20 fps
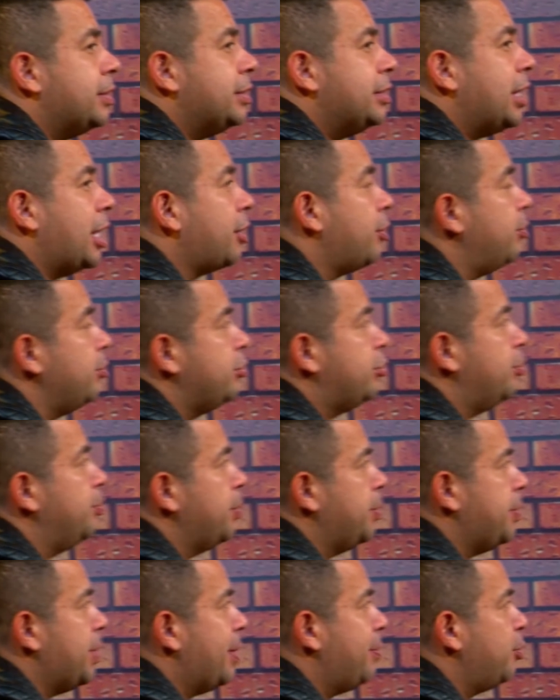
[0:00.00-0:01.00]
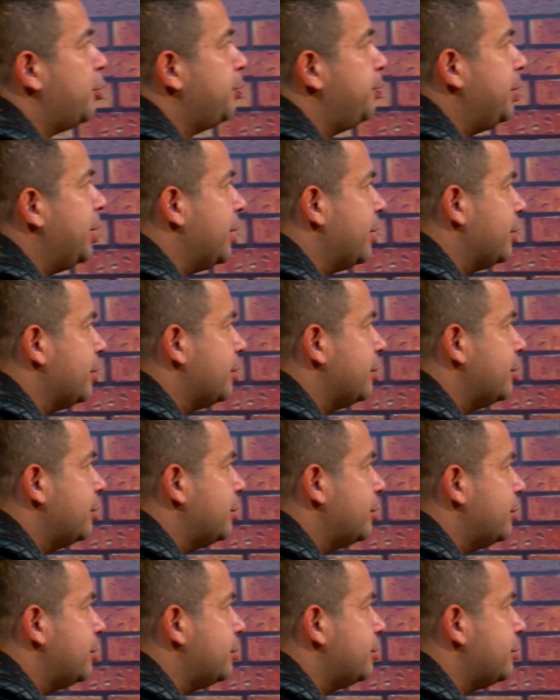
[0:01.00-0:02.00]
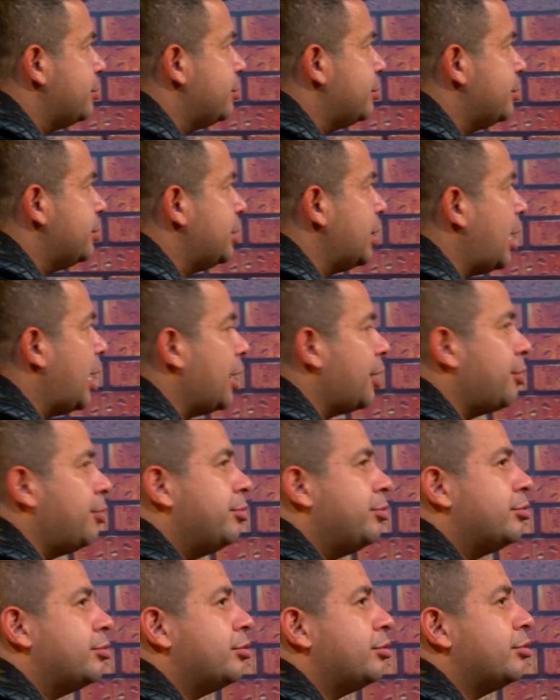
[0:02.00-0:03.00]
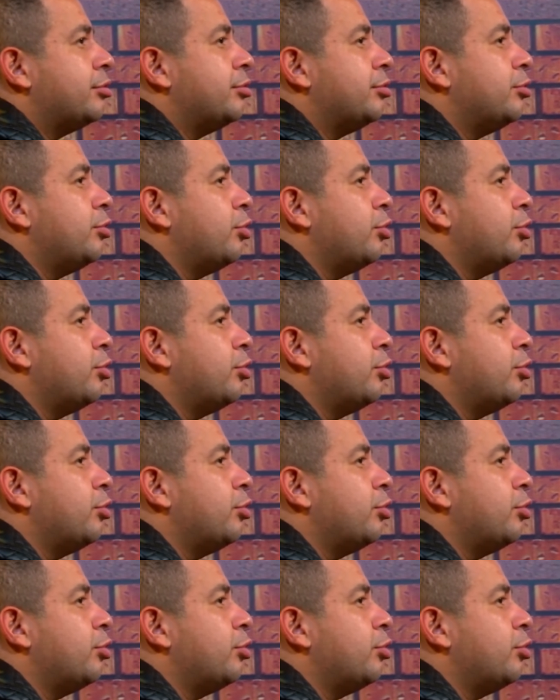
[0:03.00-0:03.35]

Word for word: ya Robinson vivía muy bien. Ya Robinson